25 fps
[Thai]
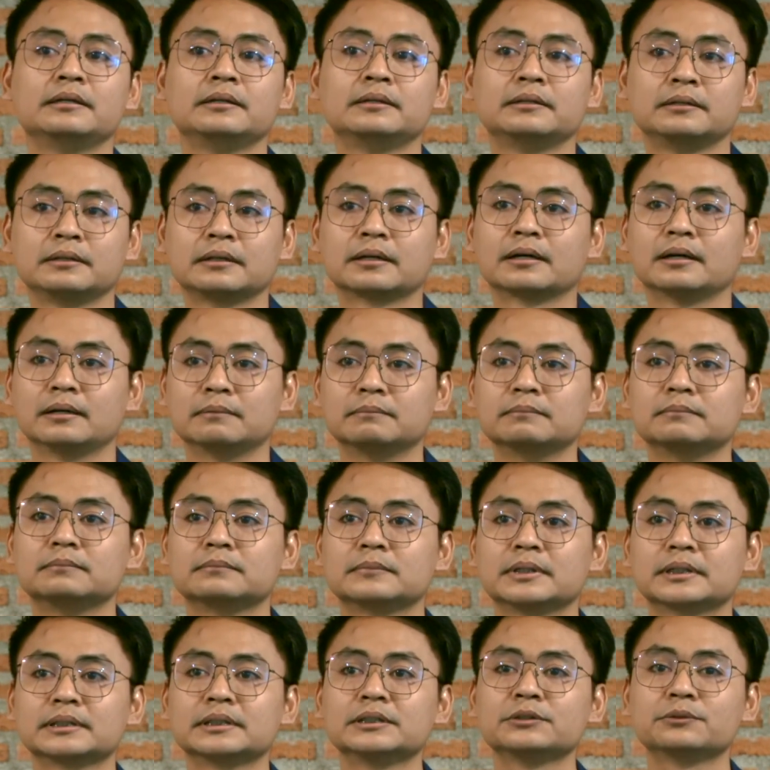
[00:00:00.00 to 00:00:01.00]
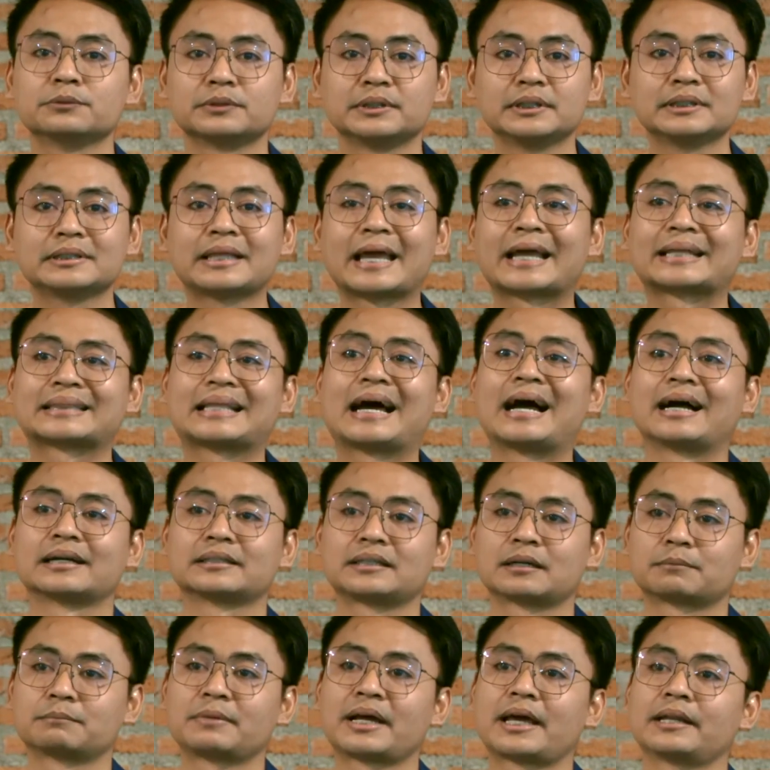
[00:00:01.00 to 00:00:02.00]
ครับนั่นคือจุดที่แตกต่างจากแบร
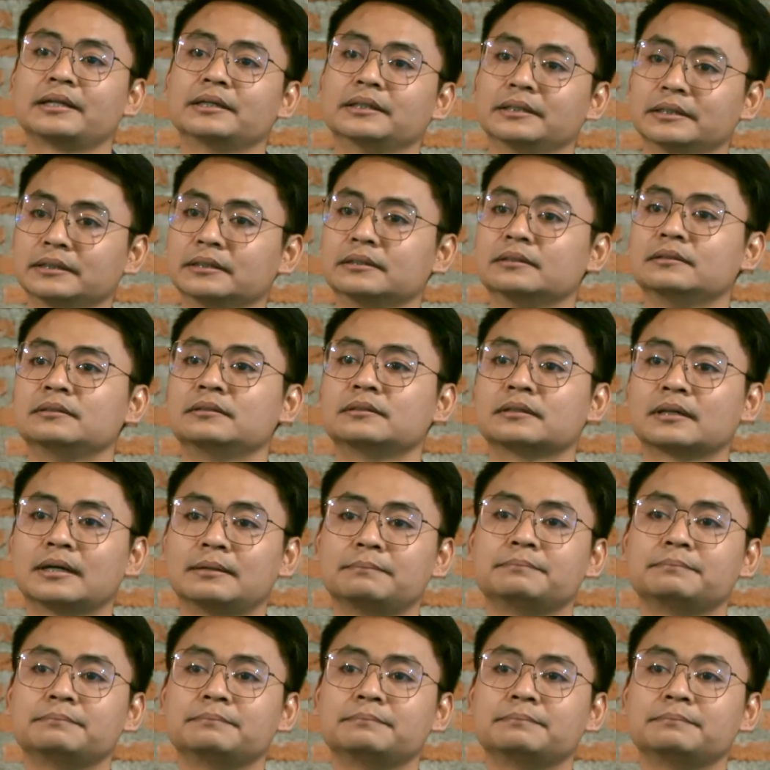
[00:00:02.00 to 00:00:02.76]
นด์อื่นๆครับ